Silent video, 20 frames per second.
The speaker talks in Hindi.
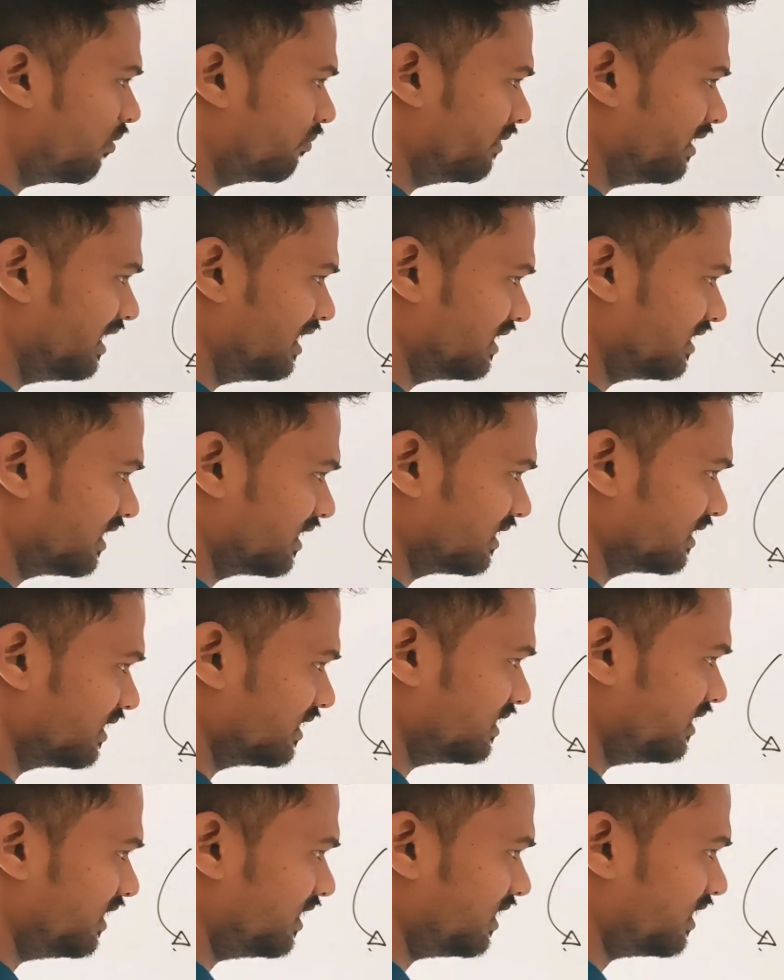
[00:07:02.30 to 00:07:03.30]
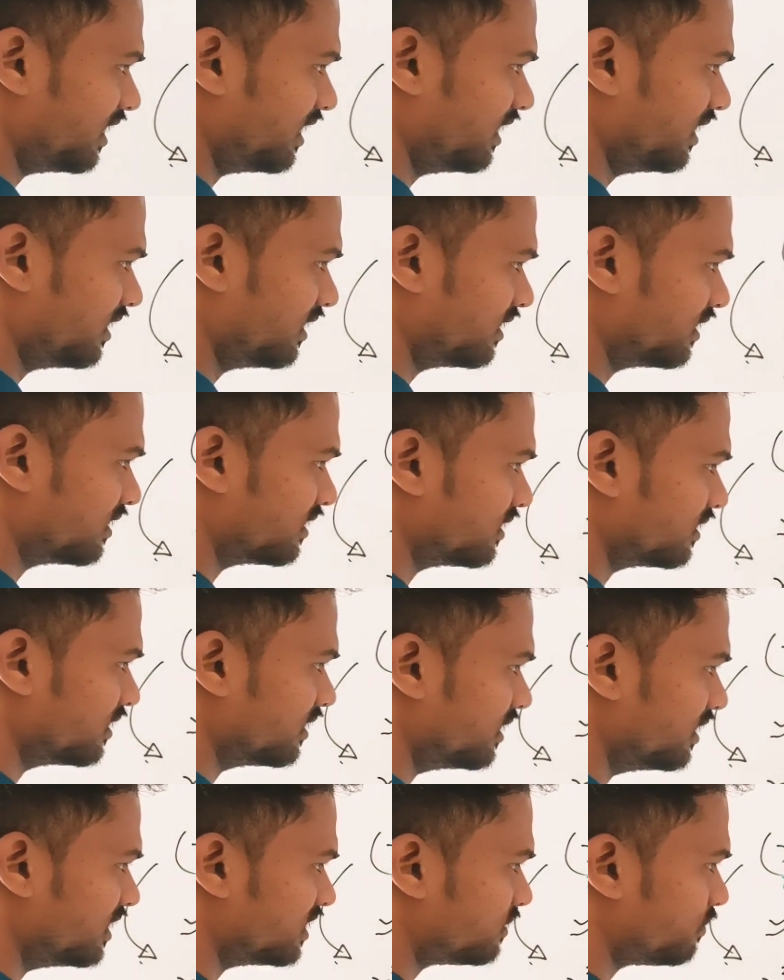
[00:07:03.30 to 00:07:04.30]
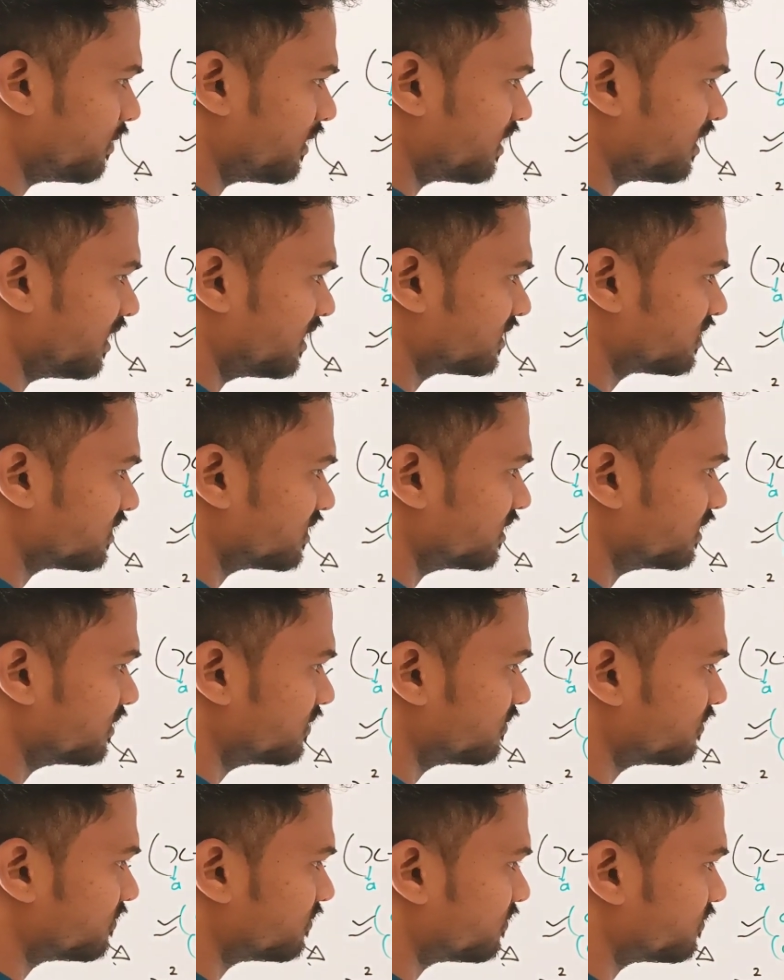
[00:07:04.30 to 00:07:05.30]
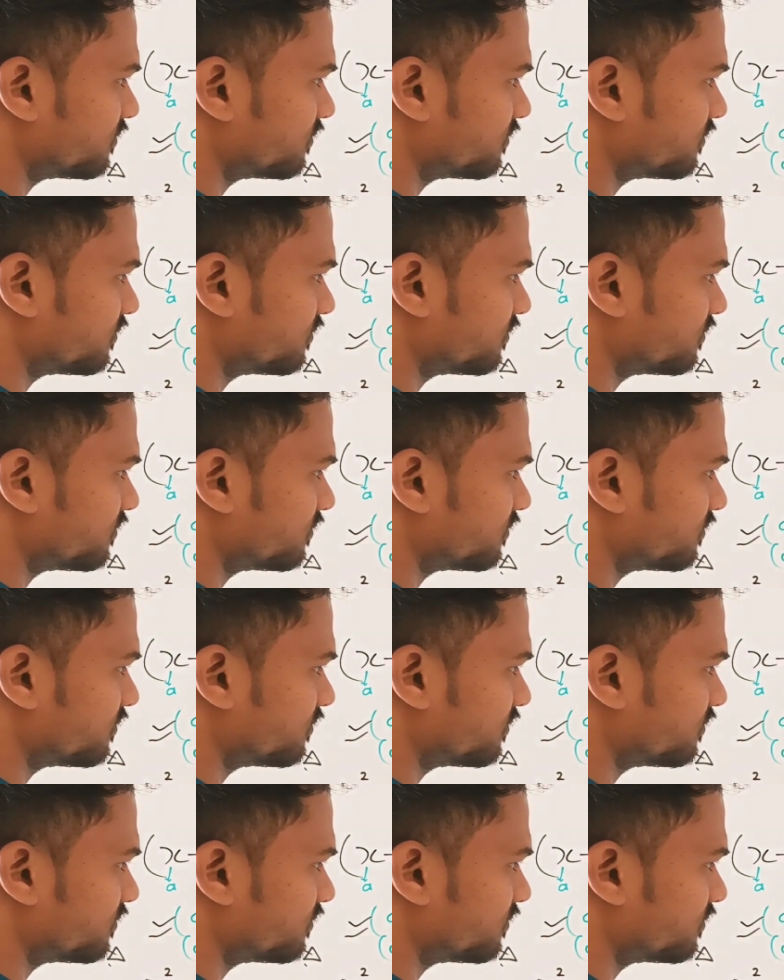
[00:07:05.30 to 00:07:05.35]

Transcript: फॉर्म में लिखेंगे ठीक है इस प्रकार से